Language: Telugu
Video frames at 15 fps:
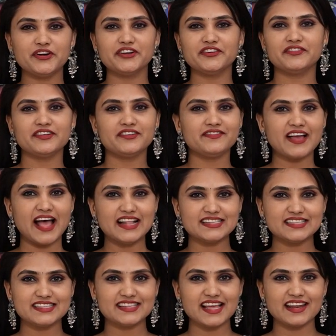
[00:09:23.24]
బ్యూటిఫుల్
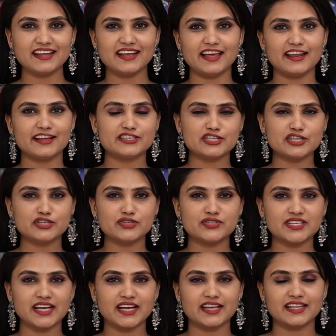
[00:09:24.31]
ఫ్యాన్సీ శారీ కలెక్షన్
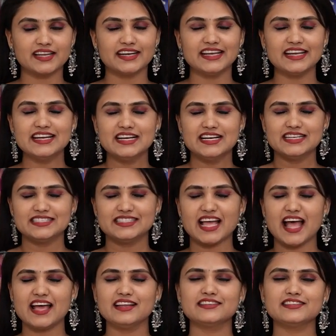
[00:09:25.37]
చూసాం కదండి
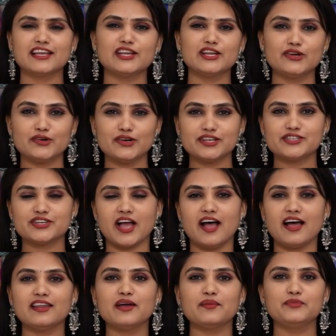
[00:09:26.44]
శారీస్ అన్నీ కూడా
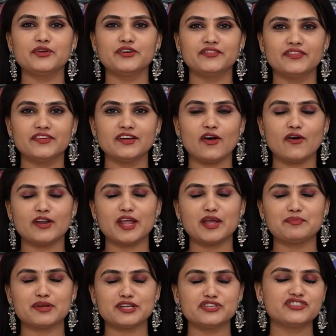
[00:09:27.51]
చాలా బ్యూటిఫుల్గా
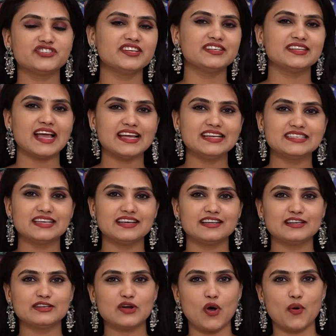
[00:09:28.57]
ఉన్నాయి మంచి లైట్
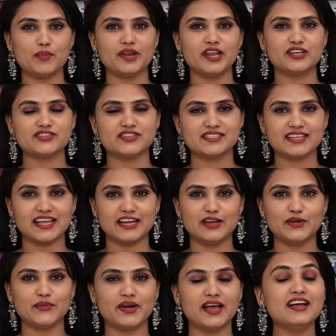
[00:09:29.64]
కలర్ కాంబినేషన్స్
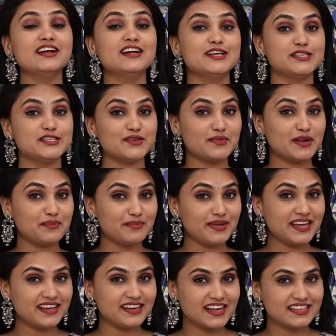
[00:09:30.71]
అన్నీ కూడా సో మరి
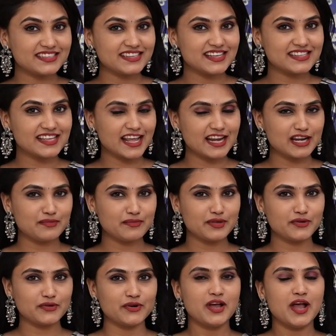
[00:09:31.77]
మీకు నచ్చిన శారీని
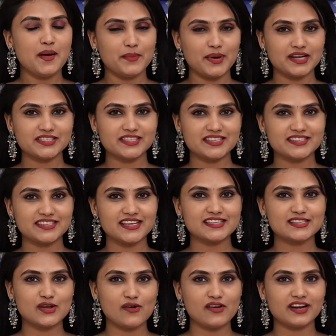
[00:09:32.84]
మీరు పర్చేస్
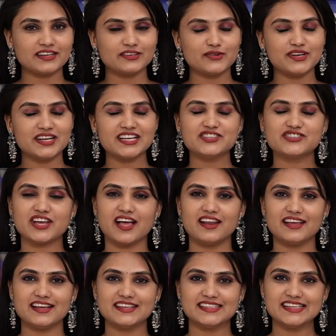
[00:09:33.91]
చేసుకోవాలనుకుంటే
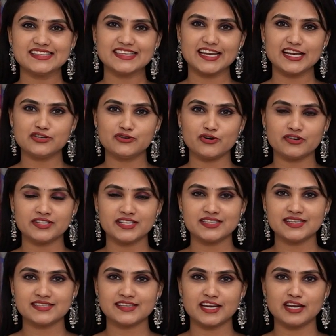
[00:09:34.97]
చాలా ఈజీ స్క్రీన్ షాట్
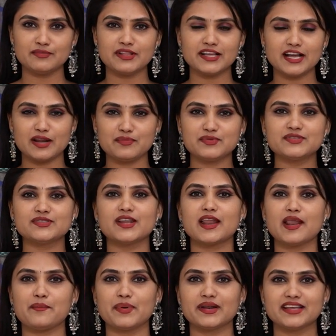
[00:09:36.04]
తీసి స్క్రీన్ మీద
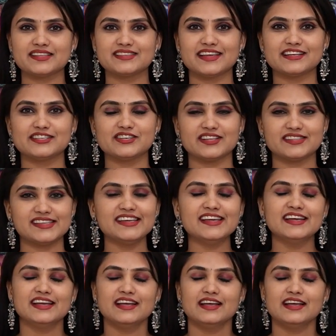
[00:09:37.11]
కనిపిస్తున్న నెంబర్కి సెండ్ చేసి